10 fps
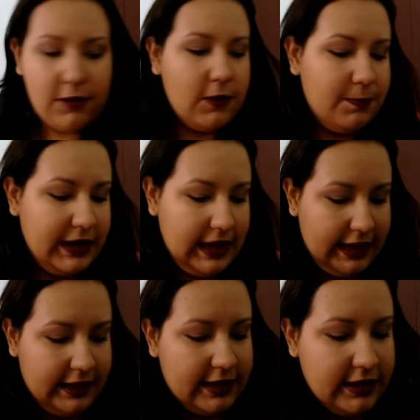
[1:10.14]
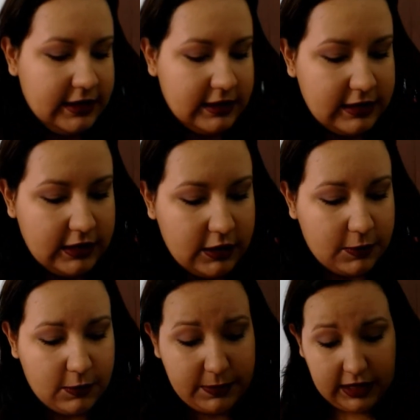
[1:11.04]
eu comprei,
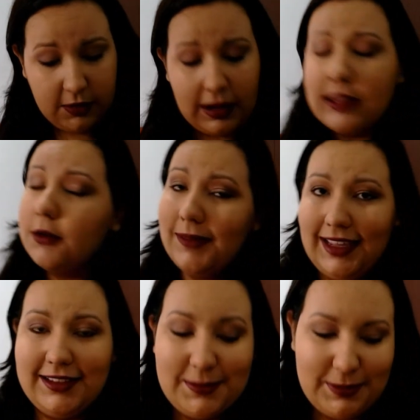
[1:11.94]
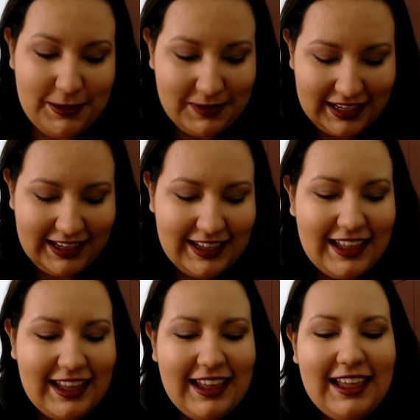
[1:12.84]
eu comprei quatro meias pra mim.
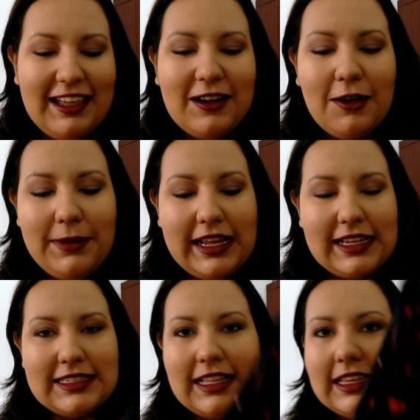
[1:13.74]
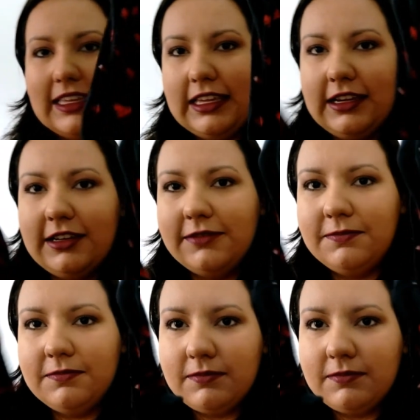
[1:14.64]
Comprei essa daqui, ó,